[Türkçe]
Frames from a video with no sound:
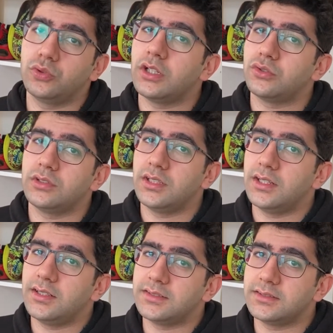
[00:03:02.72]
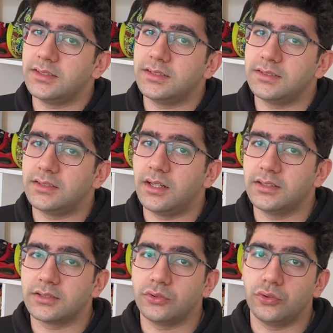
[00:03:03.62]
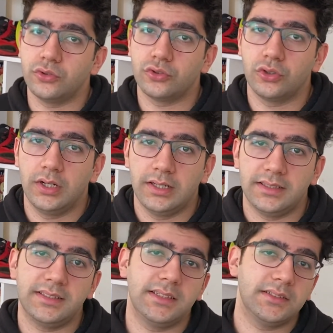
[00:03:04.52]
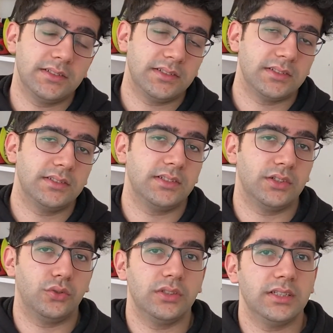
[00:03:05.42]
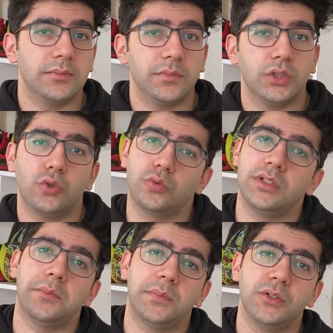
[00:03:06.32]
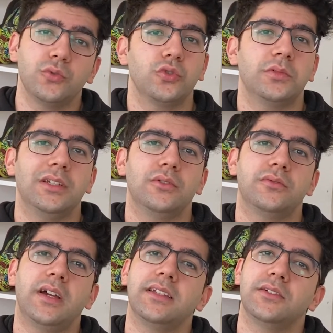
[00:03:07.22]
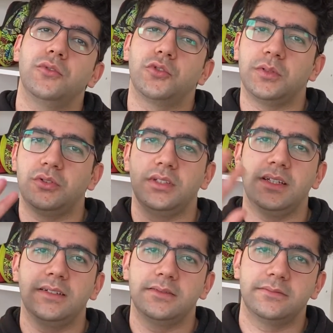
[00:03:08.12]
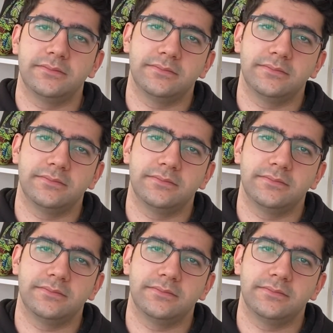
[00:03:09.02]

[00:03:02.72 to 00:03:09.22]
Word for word: bundan sonraki hayatında sağlıklı olur. İzlediğiniz için teşekkür ederim. Yorum yapmayı unutmayın lütfen. Görüşmek üzere.